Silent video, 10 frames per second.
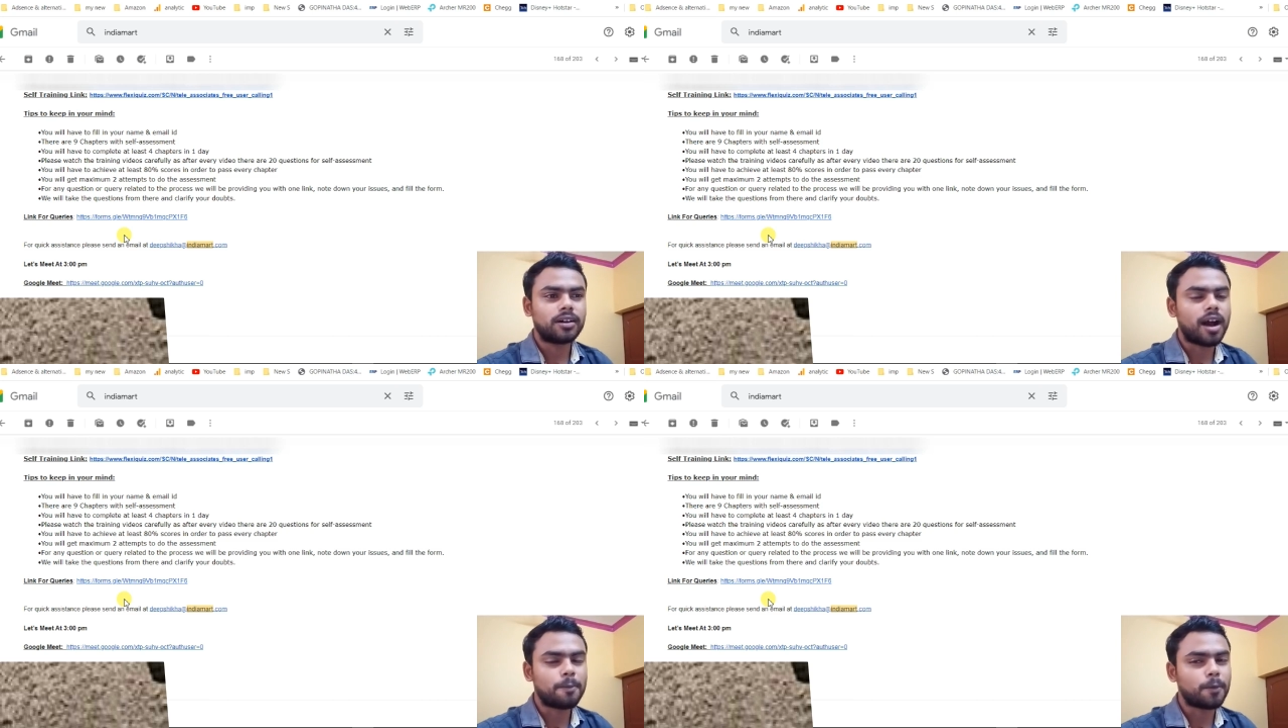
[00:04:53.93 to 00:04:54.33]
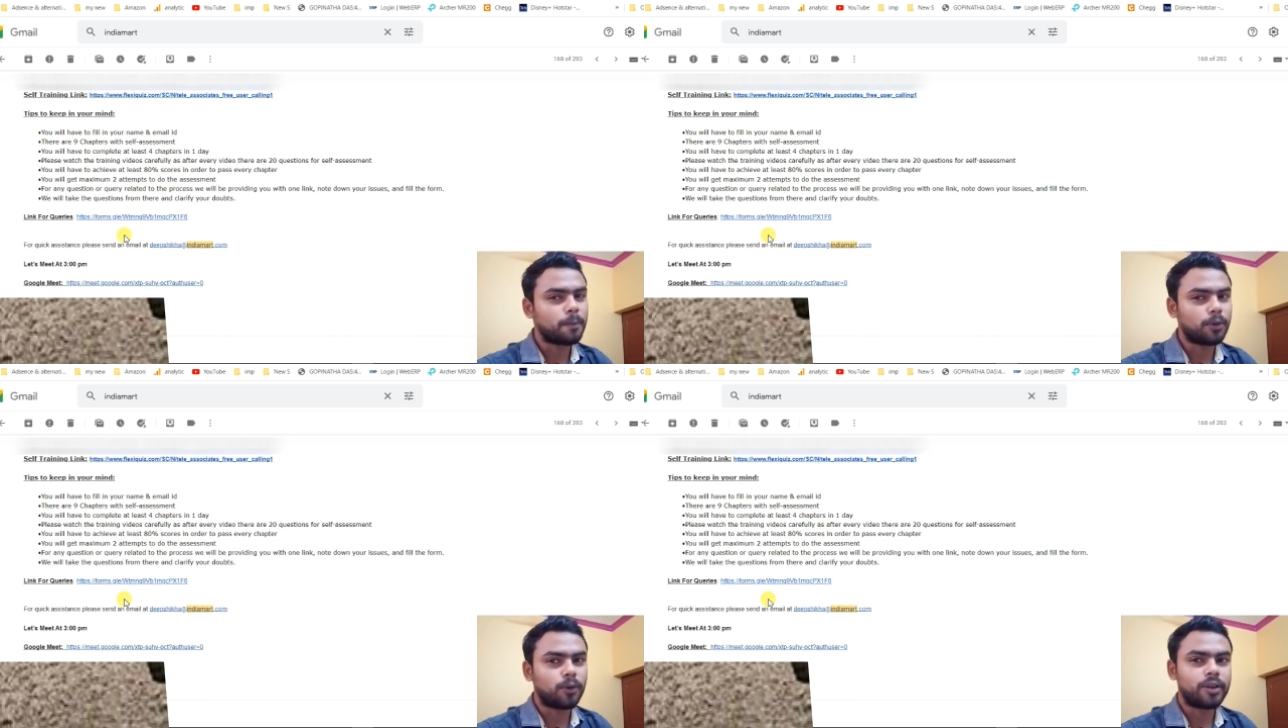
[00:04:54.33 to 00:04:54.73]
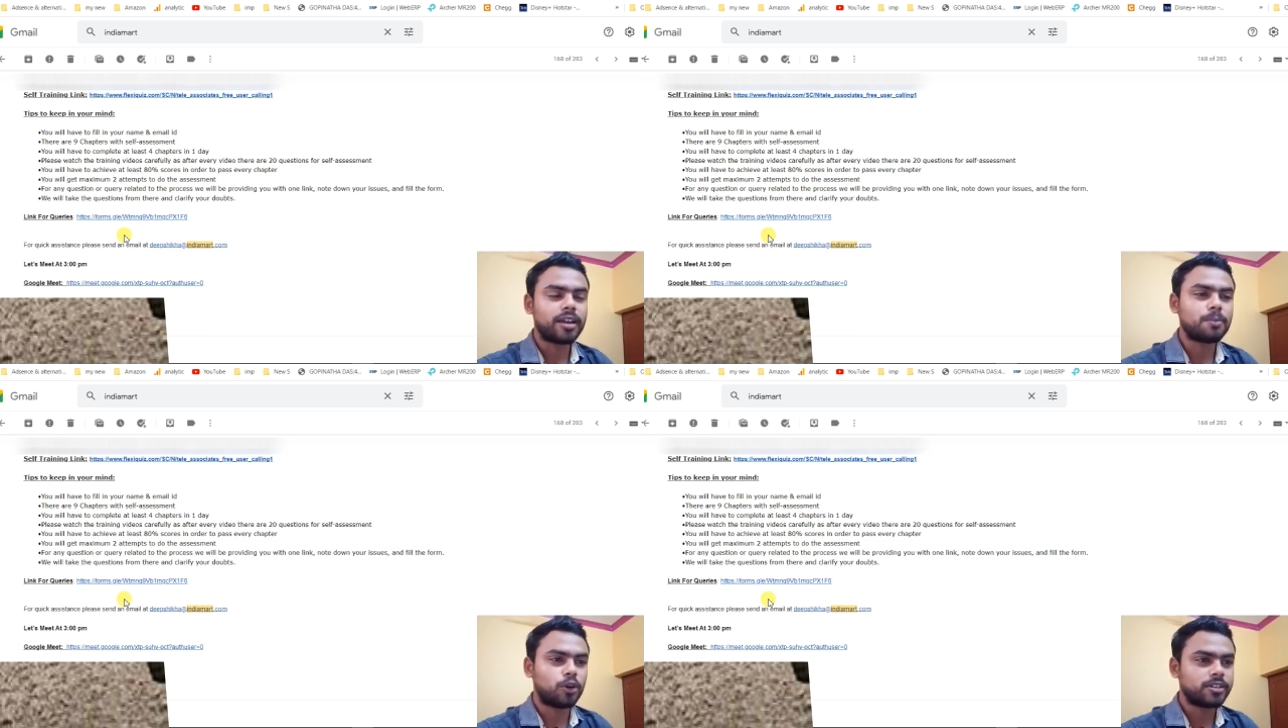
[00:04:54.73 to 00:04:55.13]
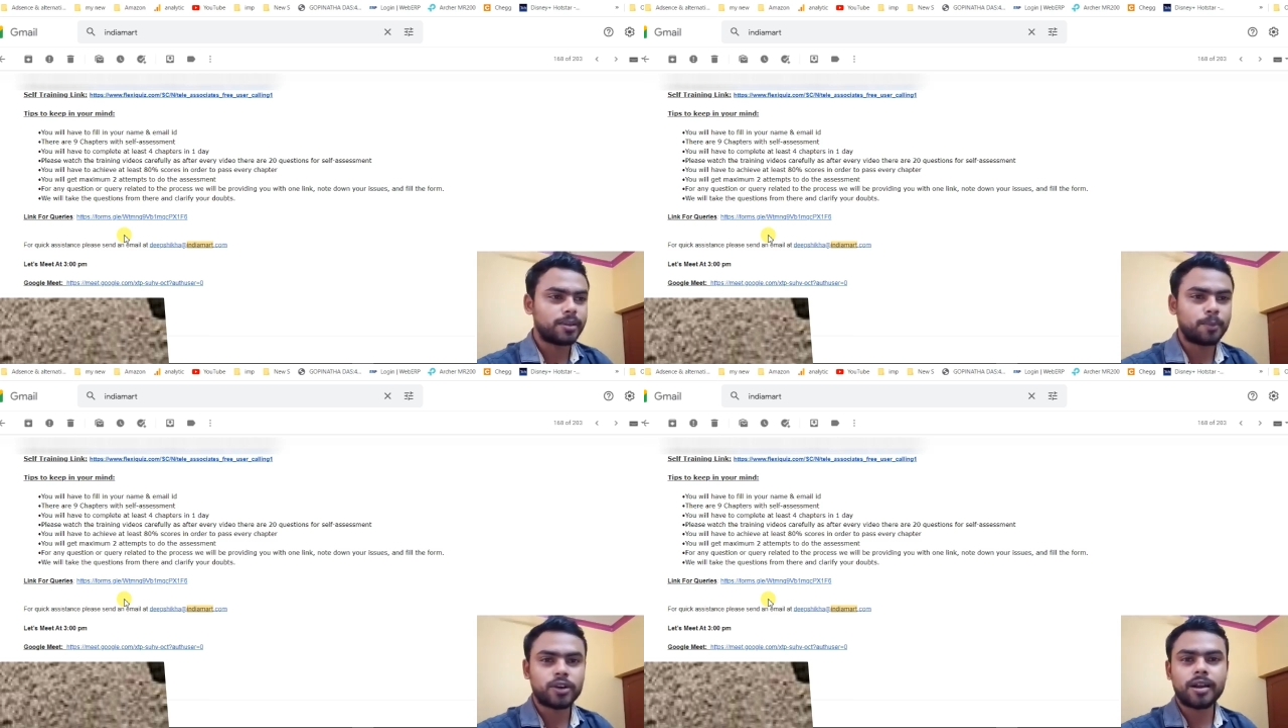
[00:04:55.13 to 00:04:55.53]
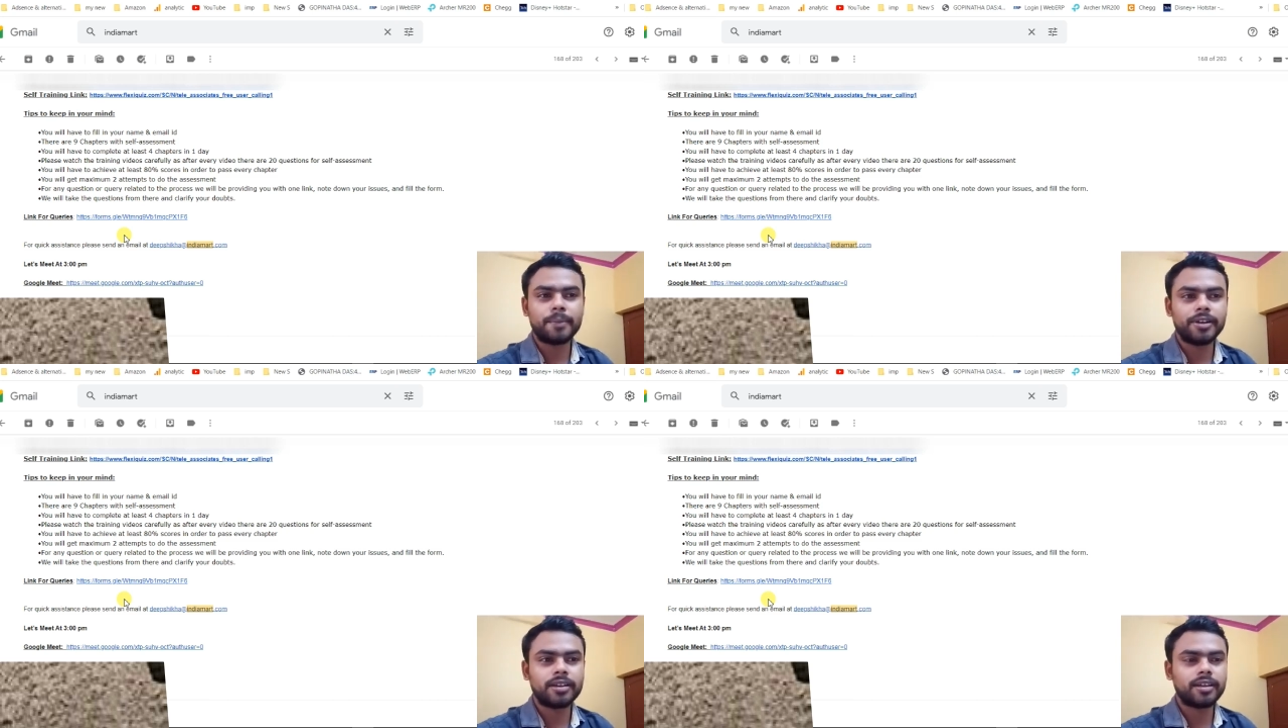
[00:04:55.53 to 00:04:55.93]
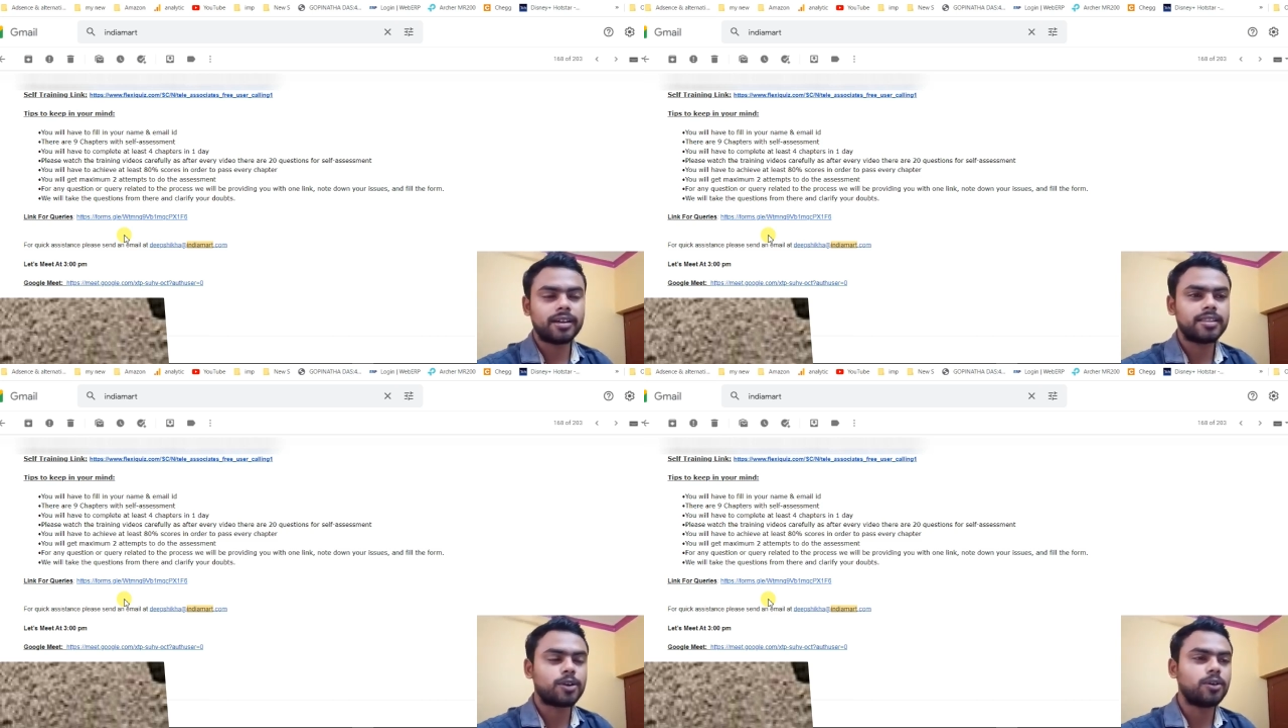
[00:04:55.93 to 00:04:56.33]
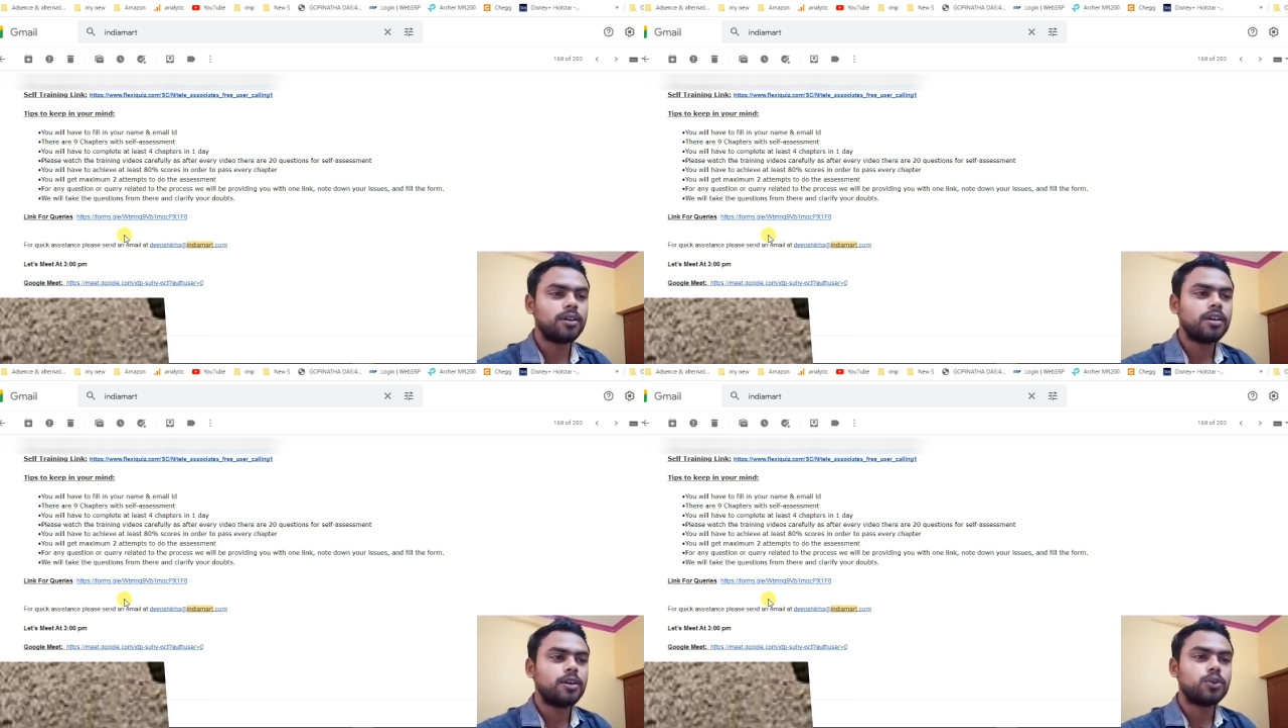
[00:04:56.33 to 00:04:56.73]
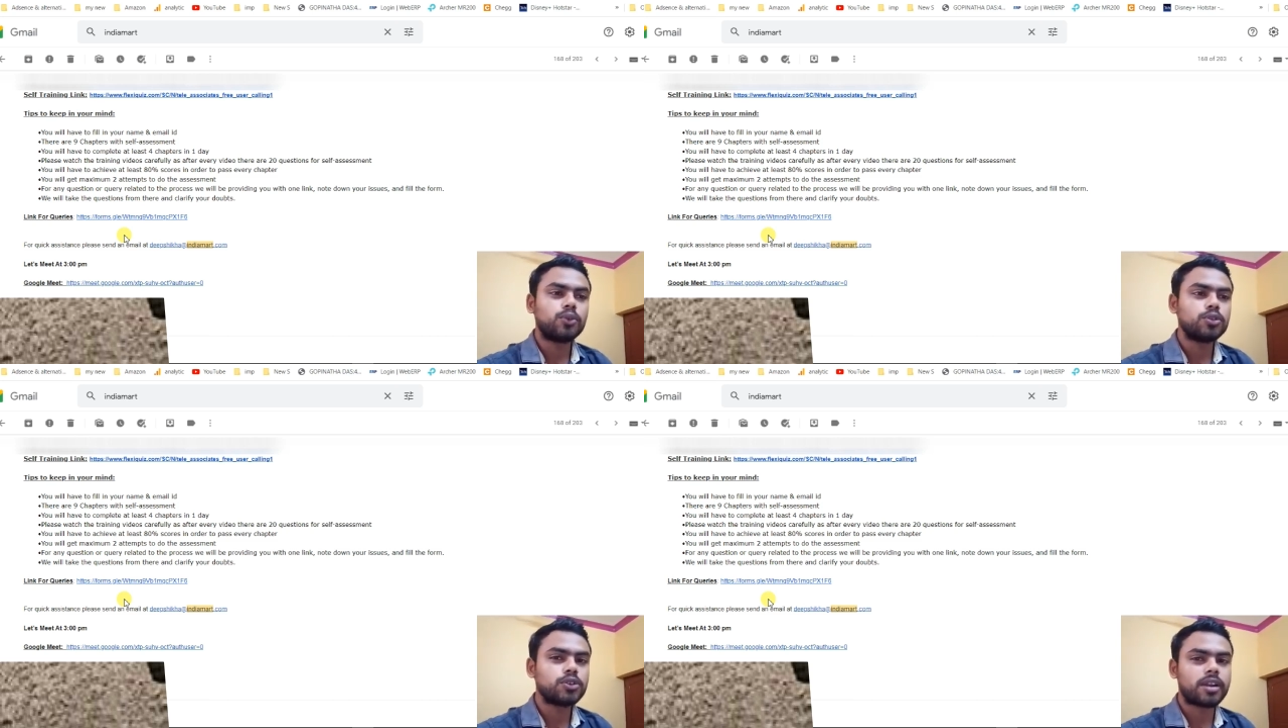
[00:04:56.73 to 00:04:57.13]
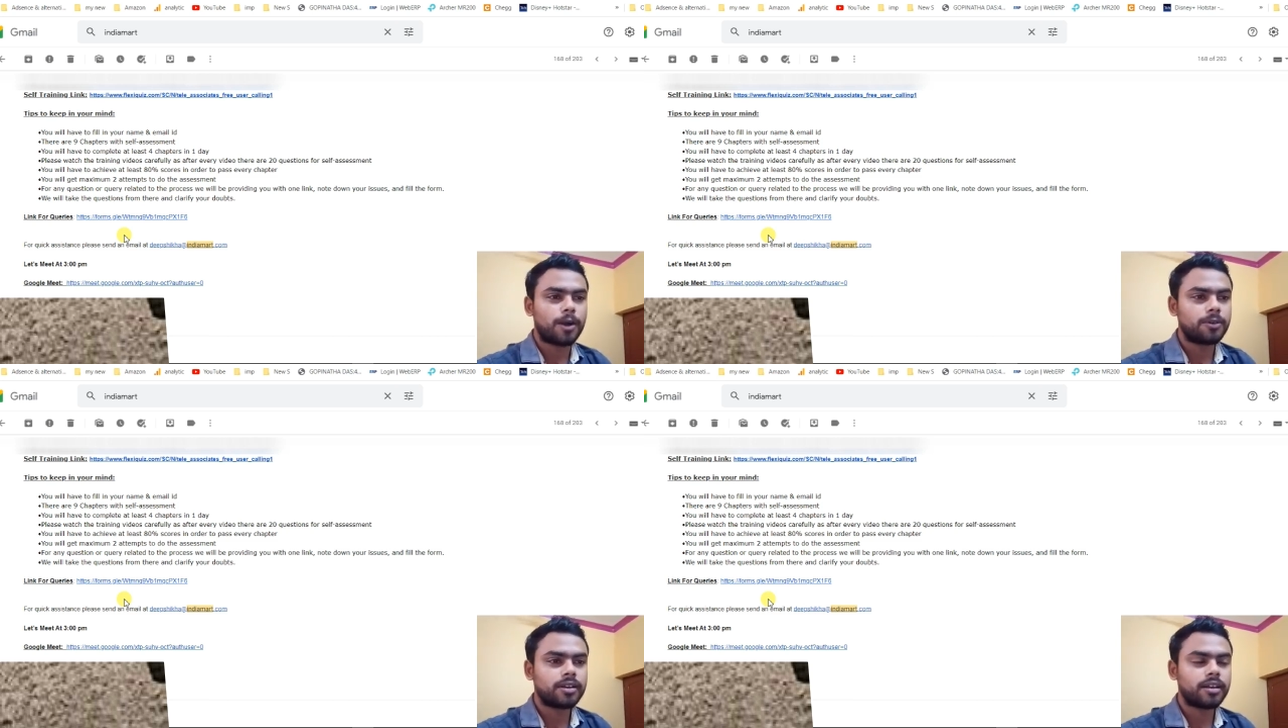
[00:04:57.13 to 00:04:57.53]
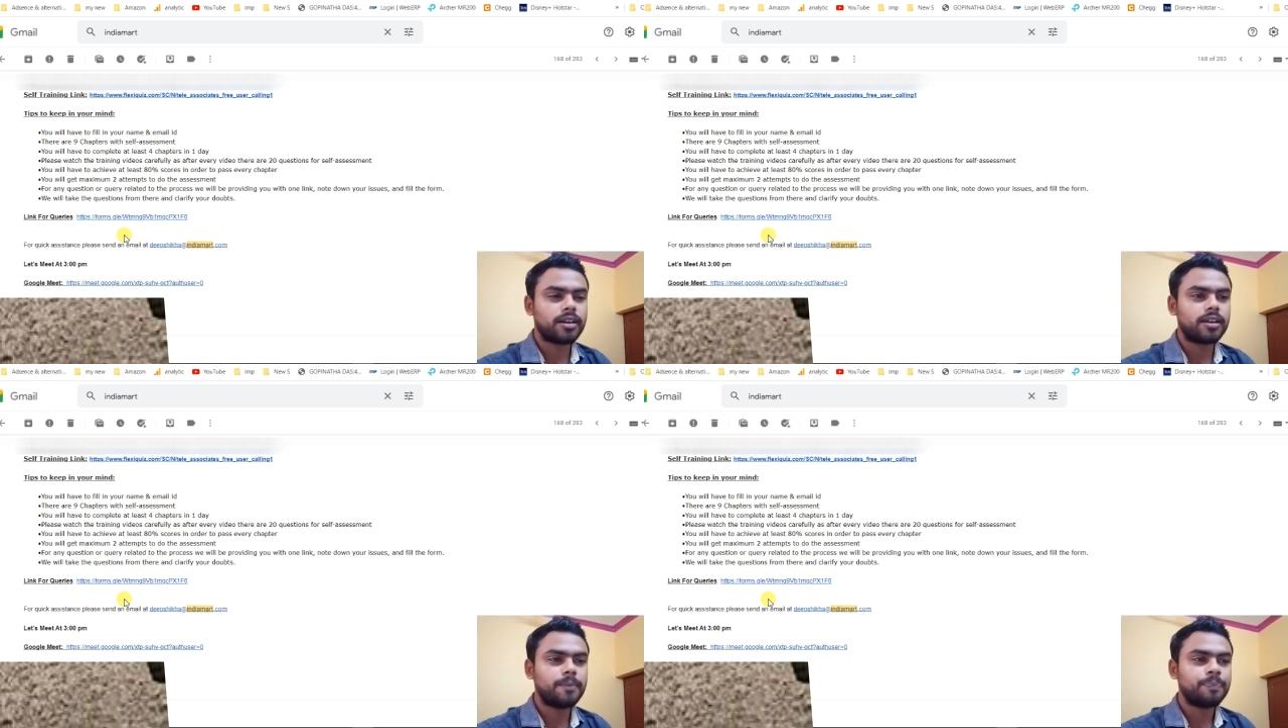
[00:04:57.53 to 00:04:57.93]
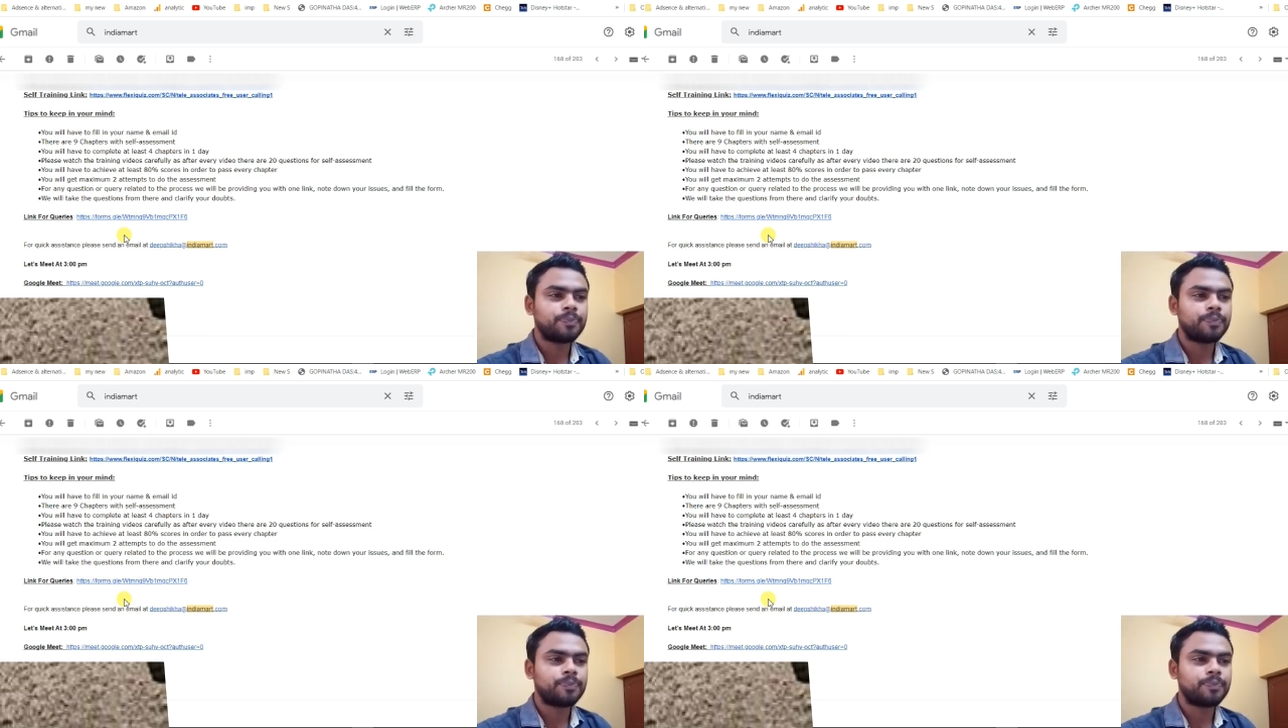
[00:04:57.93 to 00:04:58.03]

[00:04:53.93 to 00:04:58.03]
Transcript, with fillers: आपको और एक मोस्ट इम्पोर्टेंट वीडियो रहेगा देखो वो जो राउंड रहेगा ना